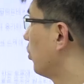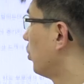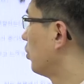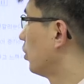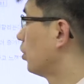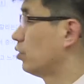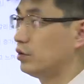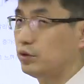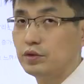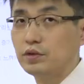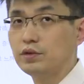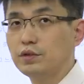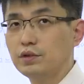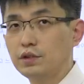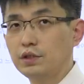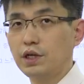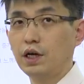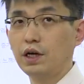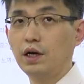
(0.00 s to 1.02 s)
보면은
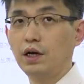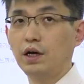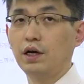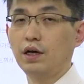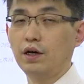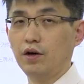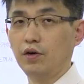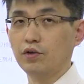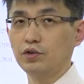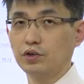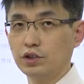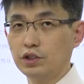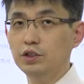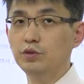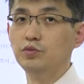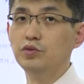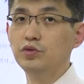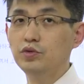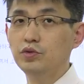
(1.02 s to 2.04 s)
제가 어,
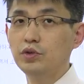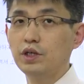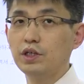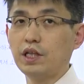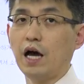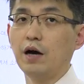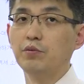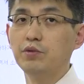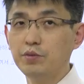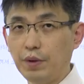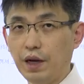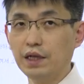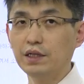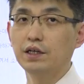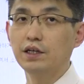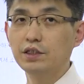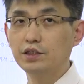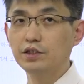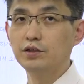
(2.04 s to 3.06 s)
질문에 답을
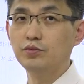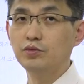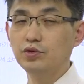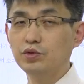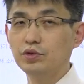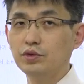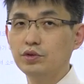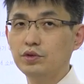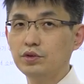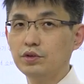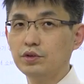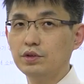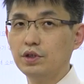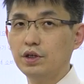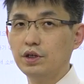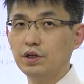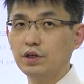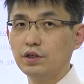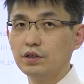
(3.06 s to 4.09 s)
많이 하시는 분들은
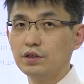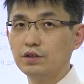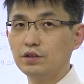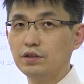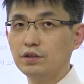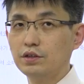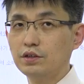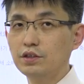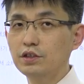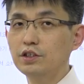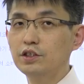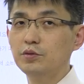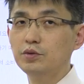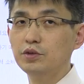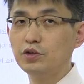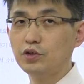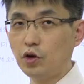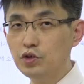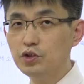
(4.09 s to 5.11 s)
그
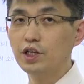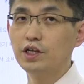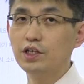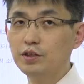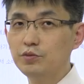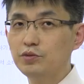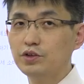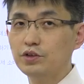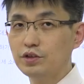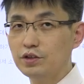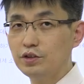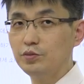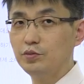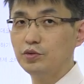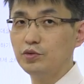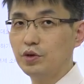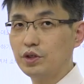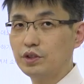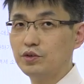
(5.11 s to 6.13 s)
등급을 선생님
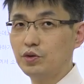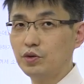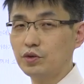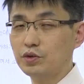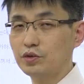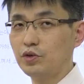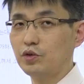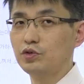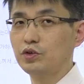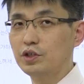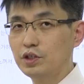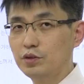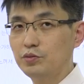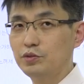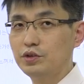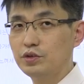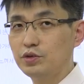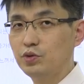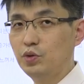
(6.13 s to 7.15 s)
등급으로 해서 그
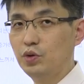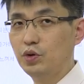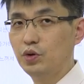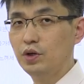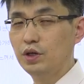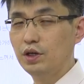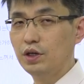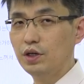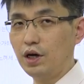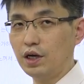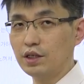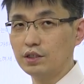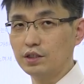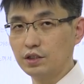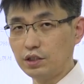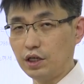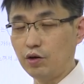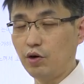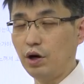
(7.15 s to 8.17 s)
선생님들도 아,
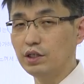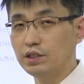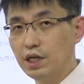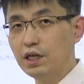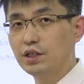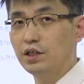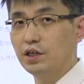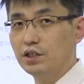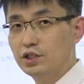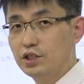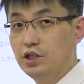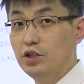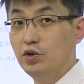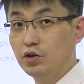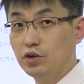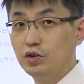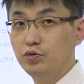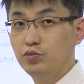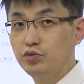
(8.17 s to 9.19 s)
상당히
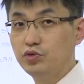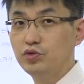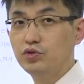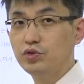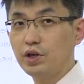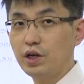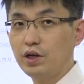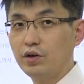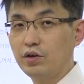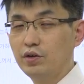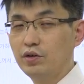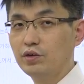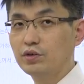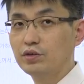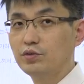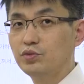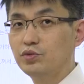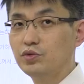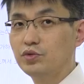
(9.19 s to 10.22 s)
실력 있는 분들이에요.
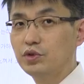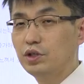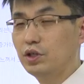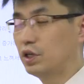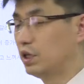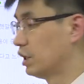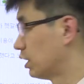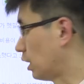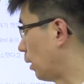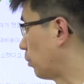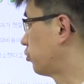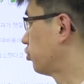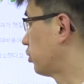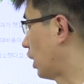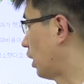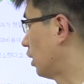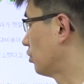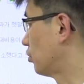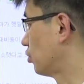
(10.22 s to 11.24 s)
그분들이 답도
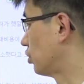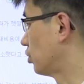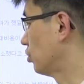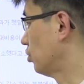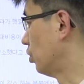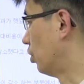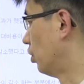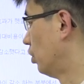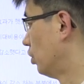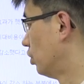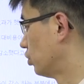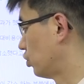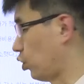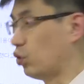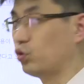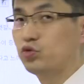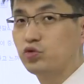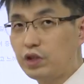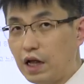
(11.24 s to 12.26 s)
달아주시고
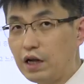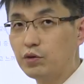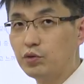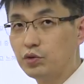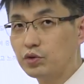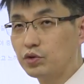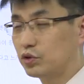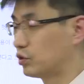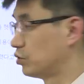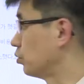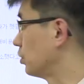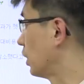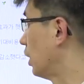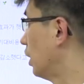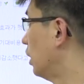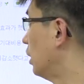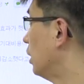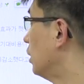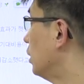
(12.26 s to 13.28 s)
저도 달고 그렇습니다.
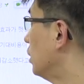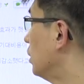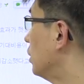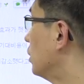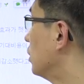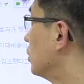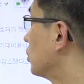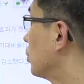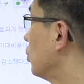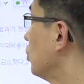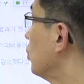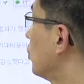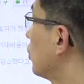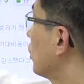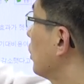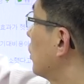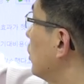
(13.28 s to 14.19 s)
저는 여기